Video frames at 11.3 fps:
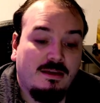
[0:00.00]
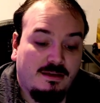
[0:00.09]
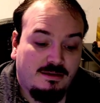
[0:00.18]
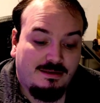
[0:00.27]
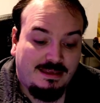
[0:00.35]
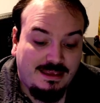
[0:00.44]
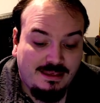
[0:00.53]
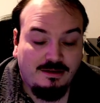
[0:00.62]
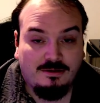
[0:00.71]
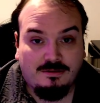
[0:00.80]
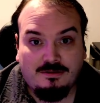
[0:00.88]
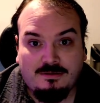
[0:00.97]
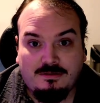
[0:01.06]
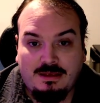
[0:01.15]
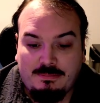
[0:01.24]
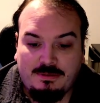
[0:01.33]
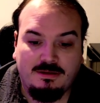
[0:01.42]
Euh, et, euh,
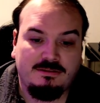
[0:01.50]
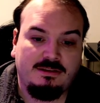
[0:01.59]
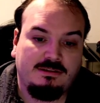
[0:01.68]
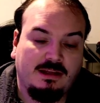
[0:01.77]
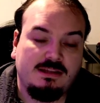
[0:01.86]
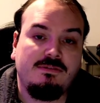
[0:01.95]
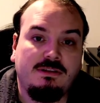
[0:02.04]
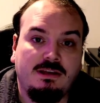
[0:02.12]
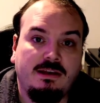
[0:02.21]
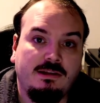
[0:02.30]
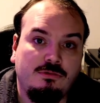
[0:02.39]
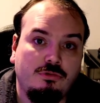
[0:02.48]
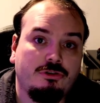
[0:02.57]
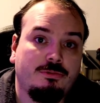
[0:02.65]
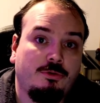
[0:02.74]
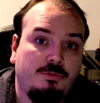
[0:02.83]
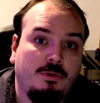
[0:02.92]
eh bien cette activité de lecture, je
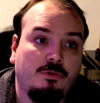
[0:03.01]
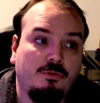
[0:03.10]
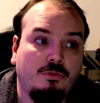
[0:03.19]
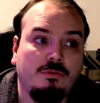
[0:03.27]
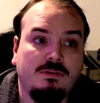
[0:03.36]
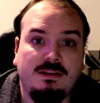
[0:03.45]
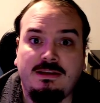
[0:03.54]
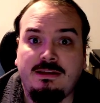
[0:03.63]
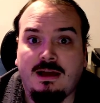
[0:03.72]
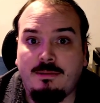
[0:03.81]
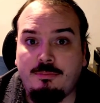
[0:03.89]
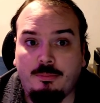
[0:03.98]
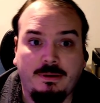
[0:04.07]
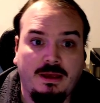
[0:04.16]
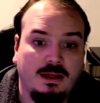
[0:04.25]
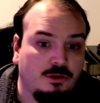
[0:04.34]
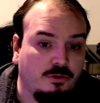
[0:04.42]
me suis rendu compte il y a à peu près
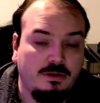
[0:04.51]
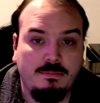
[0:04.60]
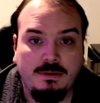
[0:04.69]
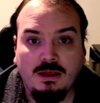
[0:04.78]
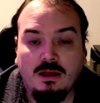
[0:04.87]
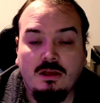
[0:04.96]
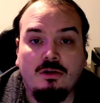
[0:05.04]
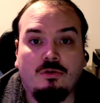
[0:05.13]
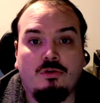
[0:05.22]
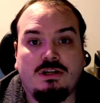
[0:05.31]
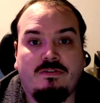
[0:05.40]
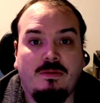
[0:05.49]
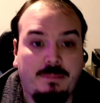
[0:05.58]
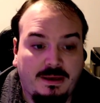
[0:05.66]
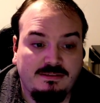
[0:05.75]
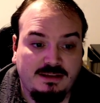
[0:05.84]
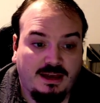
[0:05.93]
un an et demi que j'avais
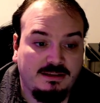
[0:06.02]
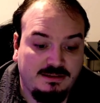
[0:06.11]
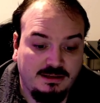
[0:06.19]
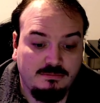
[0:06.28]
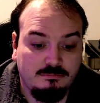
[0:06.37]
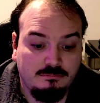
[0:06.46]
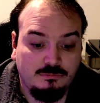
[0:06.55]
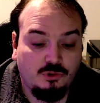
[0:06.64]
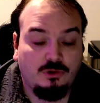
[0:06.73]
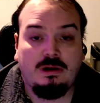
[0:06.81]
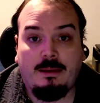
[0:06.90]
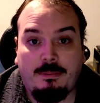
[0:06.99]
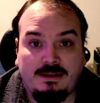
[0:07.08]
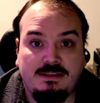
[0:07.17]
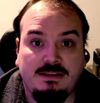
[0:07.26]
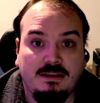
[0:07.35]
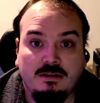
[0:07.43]
presque arrêté de la
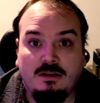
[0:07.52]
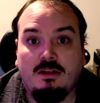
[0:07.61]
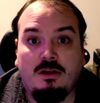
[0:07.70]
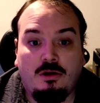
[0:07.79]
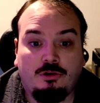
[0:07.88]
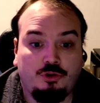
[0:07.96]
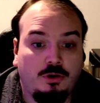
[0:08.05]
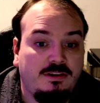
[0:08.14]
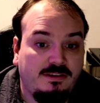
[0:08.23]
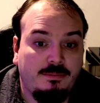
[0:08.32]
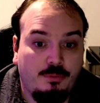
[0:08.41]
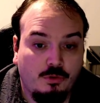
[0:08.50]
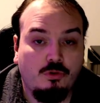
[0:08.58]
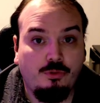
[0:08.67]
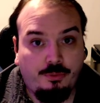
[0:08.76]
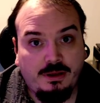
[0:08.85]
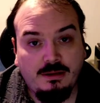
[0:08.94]
pratiquer. Euh, je lisais beaucoup
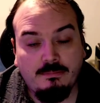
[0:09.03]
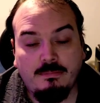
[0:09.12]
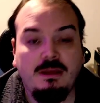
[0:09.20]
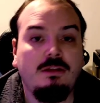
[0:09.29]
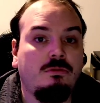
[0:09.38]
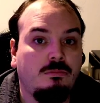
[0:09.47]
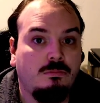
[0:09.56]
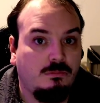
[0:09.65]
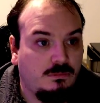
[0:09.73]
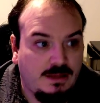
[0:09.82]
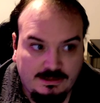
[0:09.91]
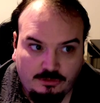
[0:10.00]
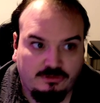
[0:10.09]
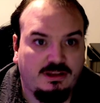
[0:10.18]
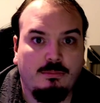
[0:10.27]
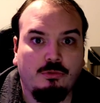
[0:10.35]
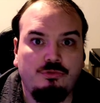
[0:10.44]
oui, mais
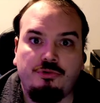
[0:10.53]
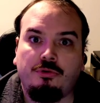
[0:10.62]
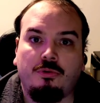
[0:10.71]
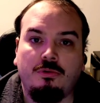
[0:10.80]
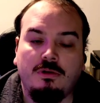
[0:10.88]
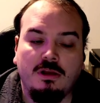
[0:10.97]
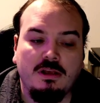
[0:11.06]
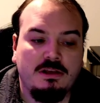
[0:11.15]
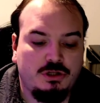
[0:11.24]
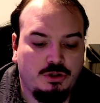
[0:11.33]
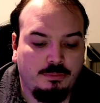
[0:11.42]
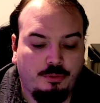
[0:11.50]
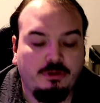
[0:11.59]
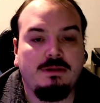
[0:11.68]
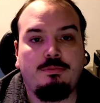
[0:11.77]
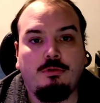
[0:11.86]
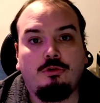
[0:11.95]
essentiellement du jeu de rôle. Je ne prenais
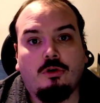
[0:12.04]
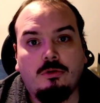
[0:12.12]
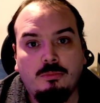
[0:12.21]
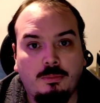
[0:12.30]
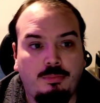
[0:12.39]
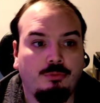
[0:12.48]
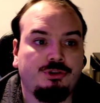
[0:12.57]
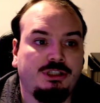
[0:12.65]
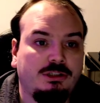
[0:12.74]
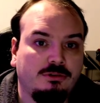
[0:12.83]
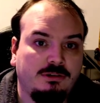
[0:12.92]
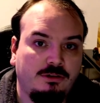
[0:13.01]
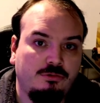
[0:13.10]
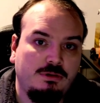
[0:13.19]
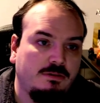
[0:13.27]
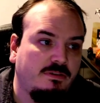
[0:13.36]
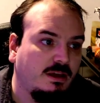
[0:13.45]
plus le temps de me plonger dans des
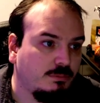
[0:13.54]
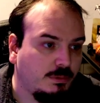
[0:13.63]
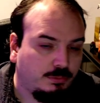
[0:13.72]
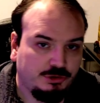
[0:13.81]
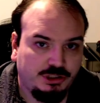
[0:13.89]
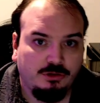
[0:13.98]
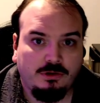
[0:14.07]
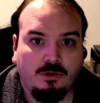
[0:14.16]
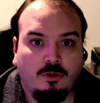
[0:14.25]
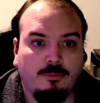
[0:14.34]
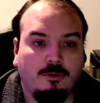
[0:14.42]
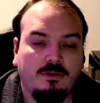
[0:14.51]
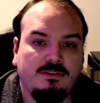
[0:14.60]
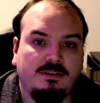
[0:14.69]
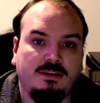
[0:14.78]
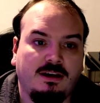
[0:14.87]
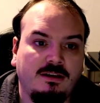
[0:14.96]
univers, de me plonger dans des romans,
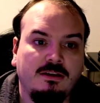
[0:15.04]
etc.